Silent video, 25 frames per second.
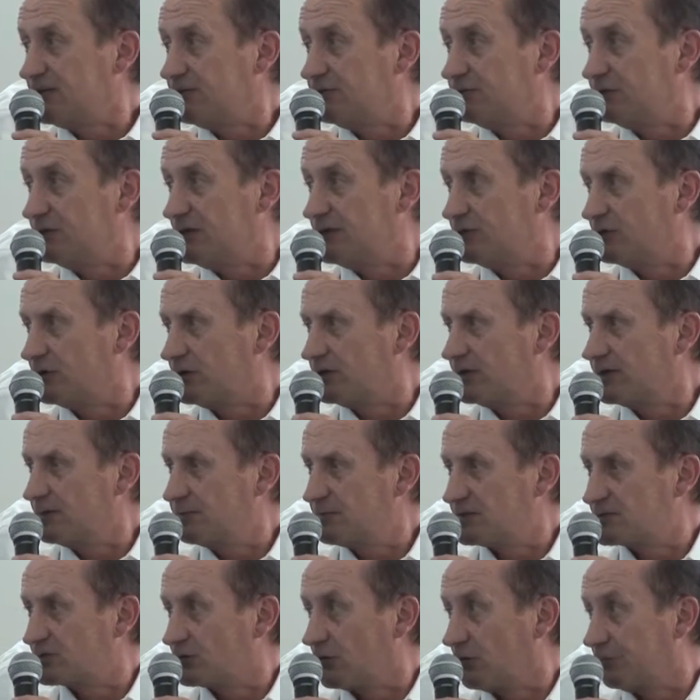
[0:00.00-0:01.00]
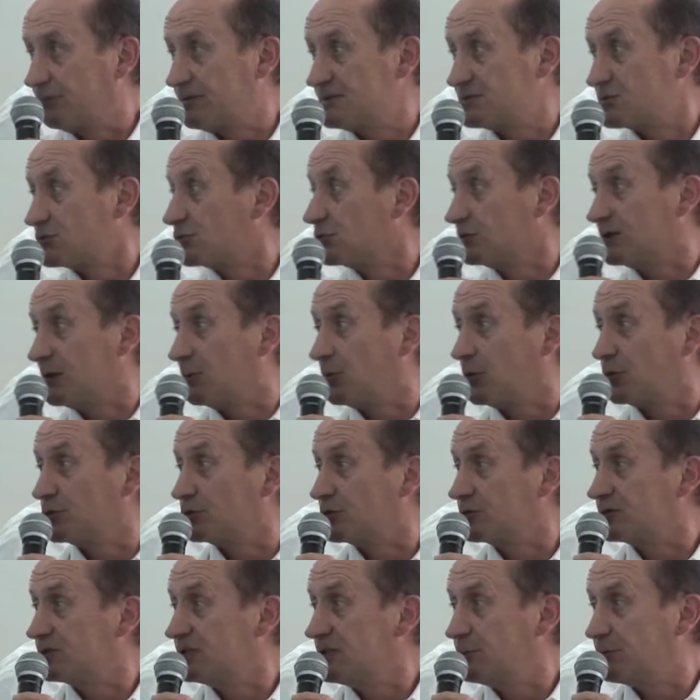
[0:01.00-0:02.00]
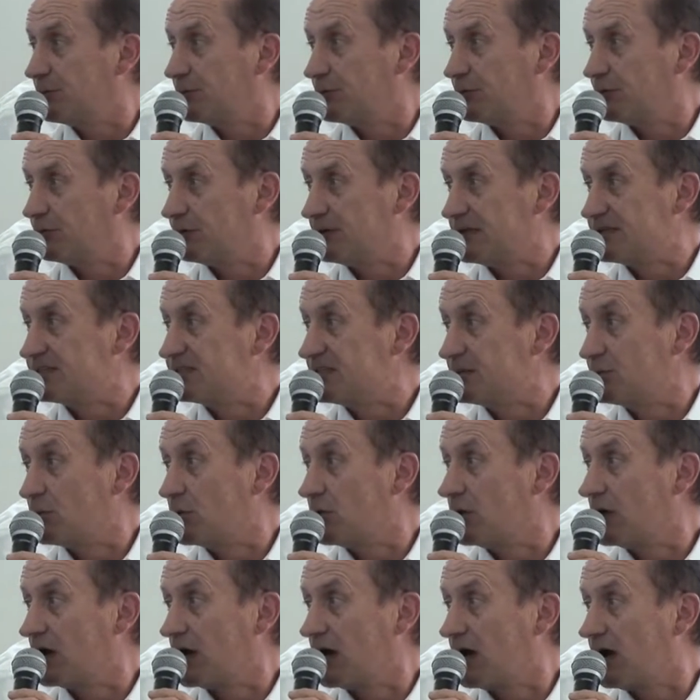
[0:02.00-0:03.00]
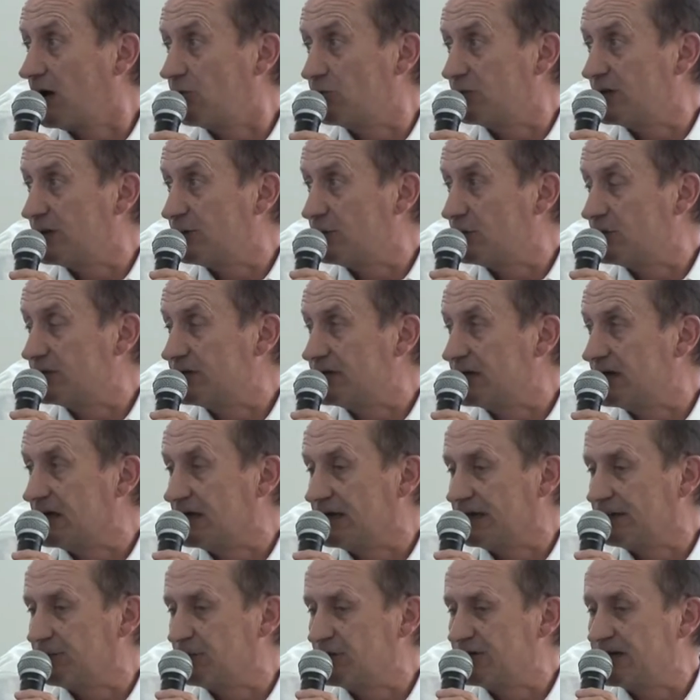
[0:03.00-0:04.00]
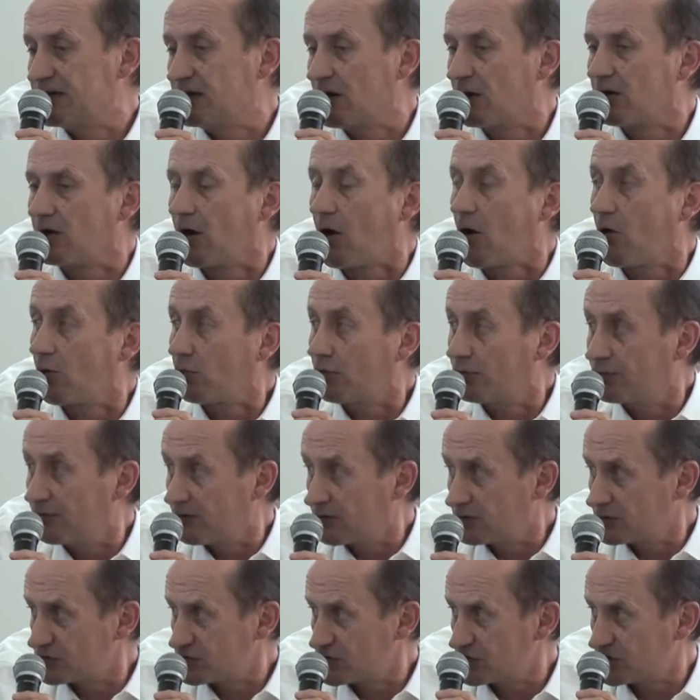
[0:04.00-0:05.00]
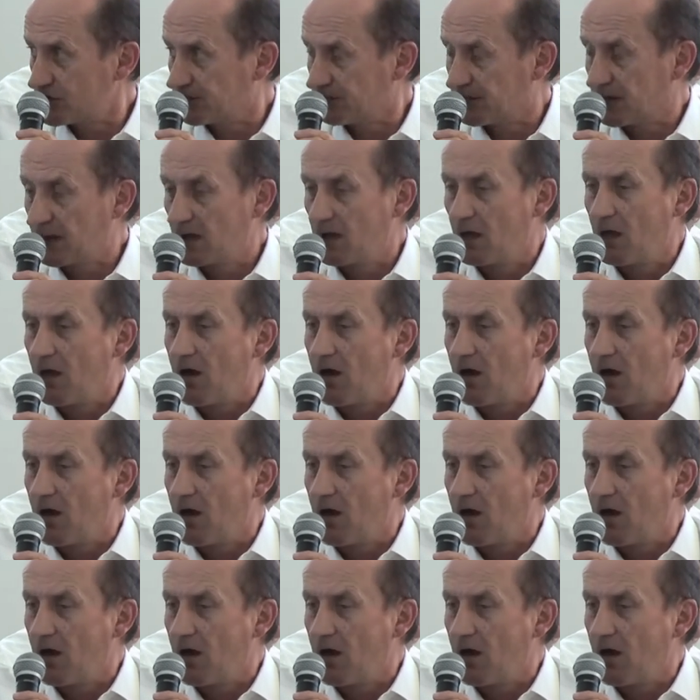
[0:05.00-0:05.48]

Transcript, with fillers: comme vous l'évoquez, puisqu'en fait, ce sont des prototypes, euh, les IMOCA ou les, multicoques. En revanche,